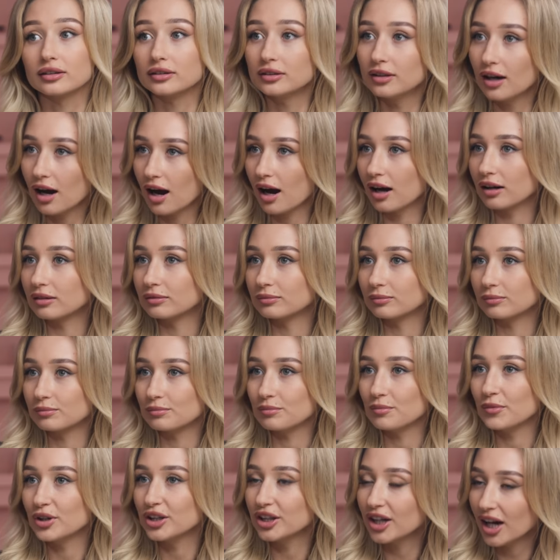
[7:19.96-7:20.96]
Да,
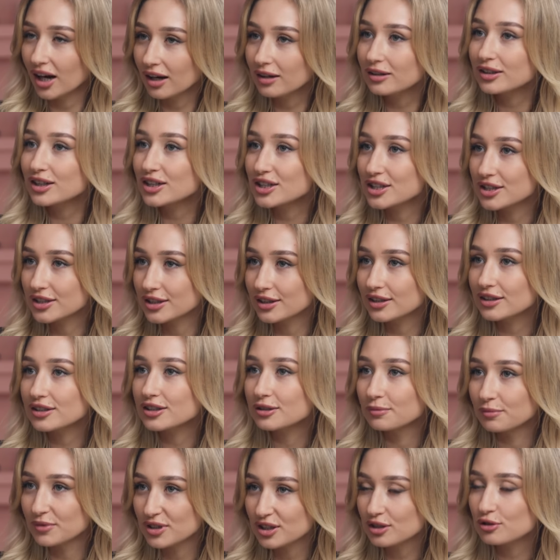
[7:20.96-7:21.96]
меня растили
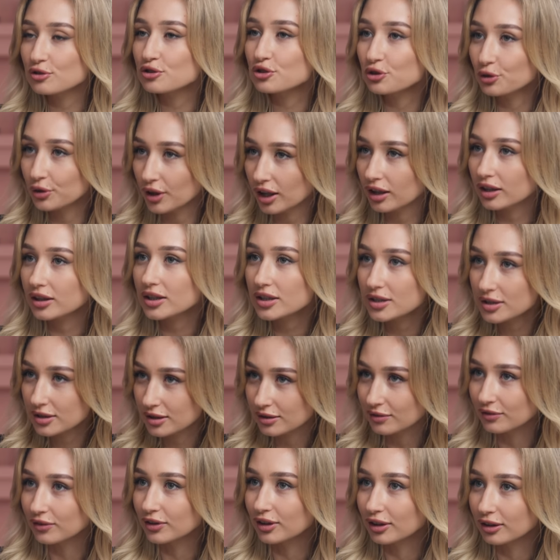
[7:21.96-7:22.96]
с мыслью, что я
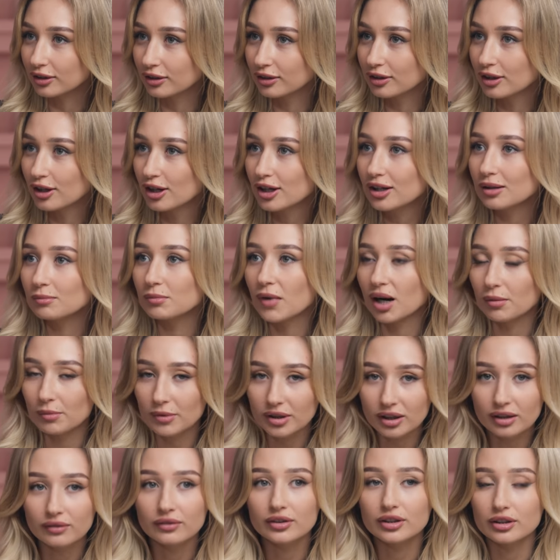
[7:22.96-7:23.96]
красивая.
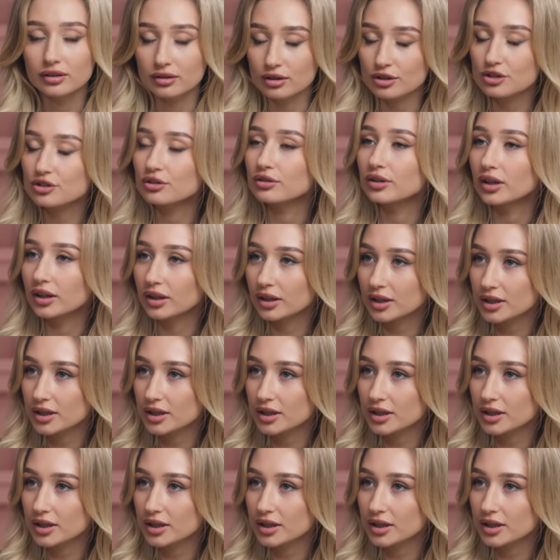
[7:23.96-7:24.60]
Мама говорила, что я